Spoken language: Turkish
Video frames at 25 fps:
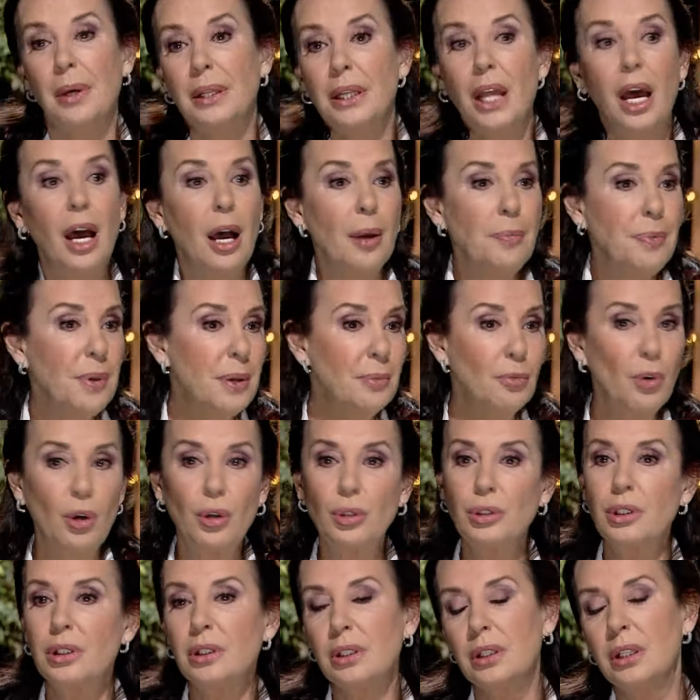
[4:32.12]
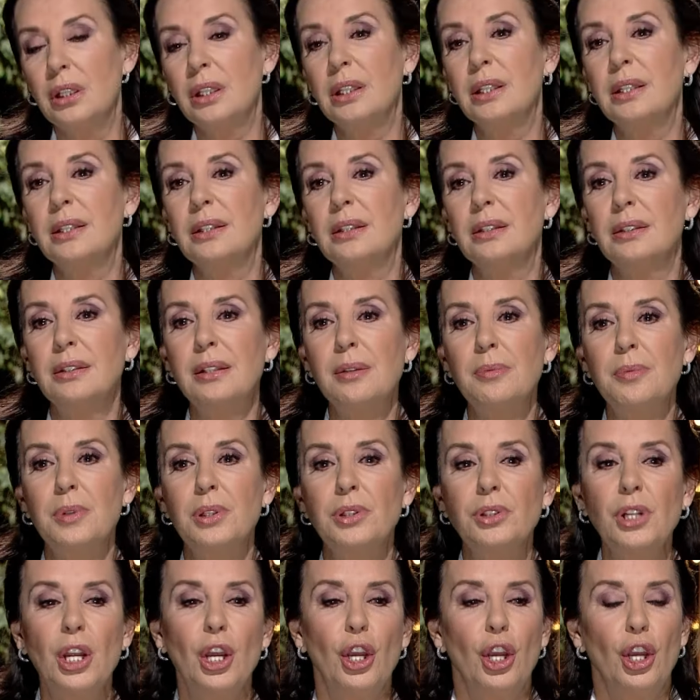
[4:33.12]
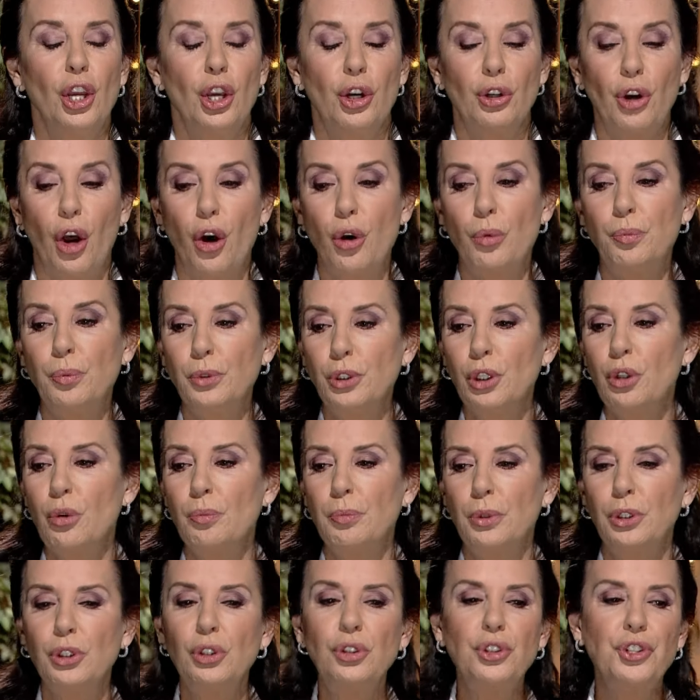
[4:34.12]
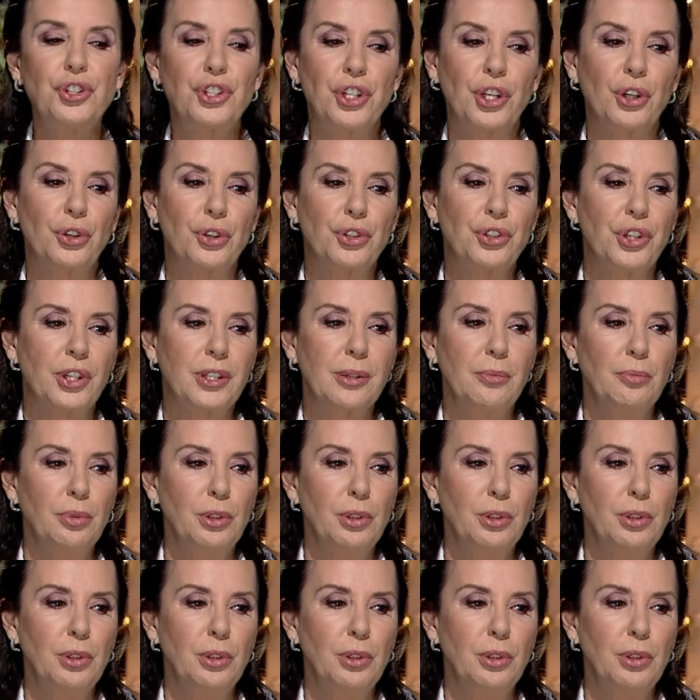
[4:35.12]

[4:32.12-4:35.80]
ne yapayım orada ikide bir Ha, bunu bunun içine koyacaksın.